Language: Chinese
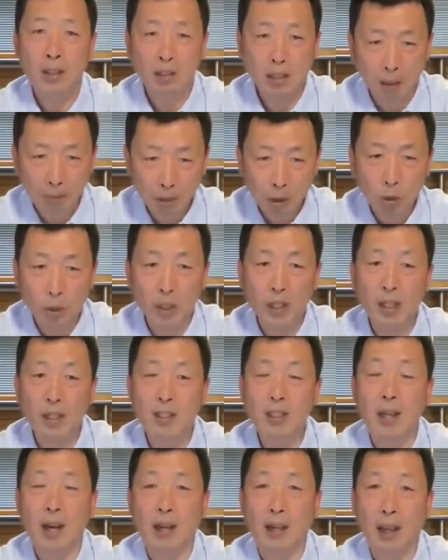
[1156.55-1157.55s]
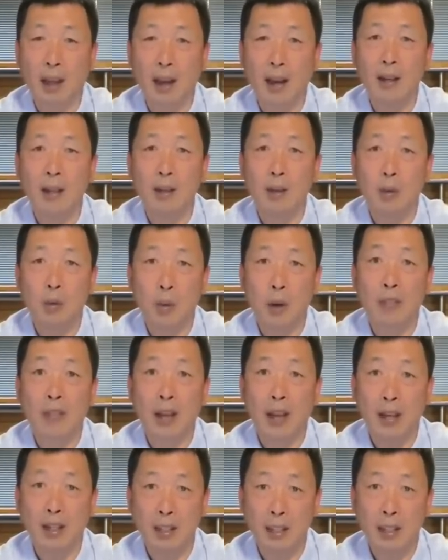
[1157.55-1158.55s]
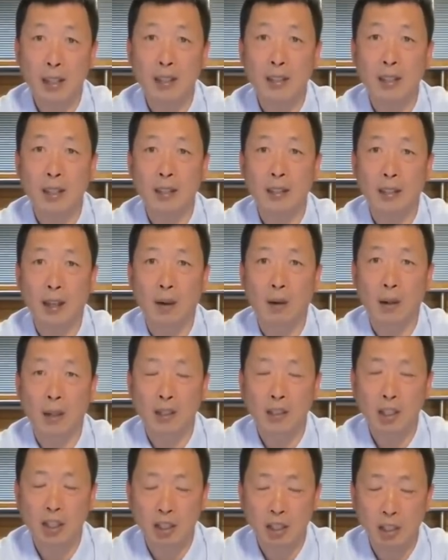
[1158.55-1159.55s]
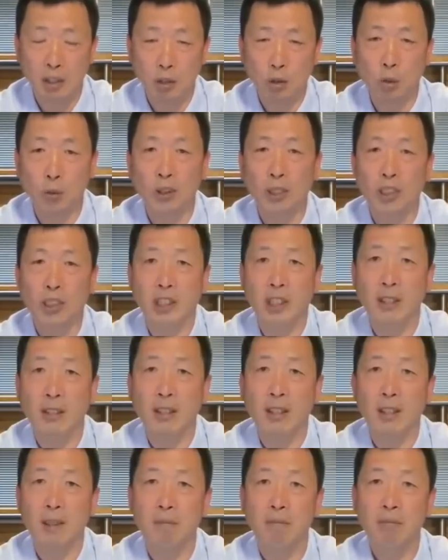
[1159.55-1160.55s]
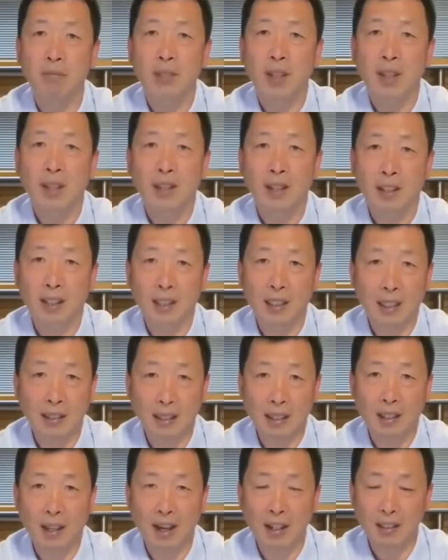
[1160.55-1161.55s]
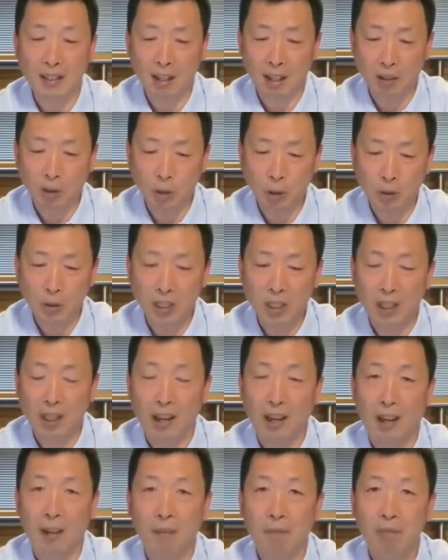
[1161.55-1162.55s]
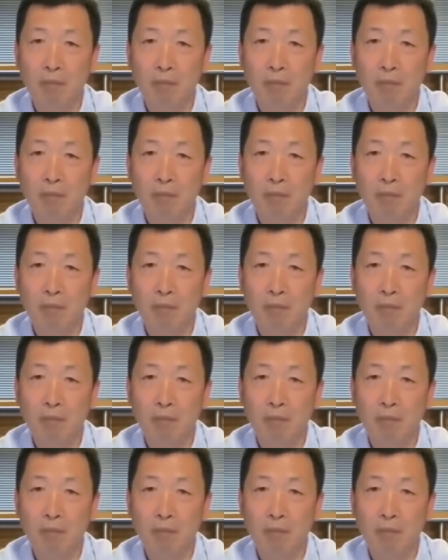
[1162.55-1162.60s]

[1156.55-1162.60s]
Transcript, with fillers: 这么多年下来，我才理解到了其中的深意。给大家看一样东西啊，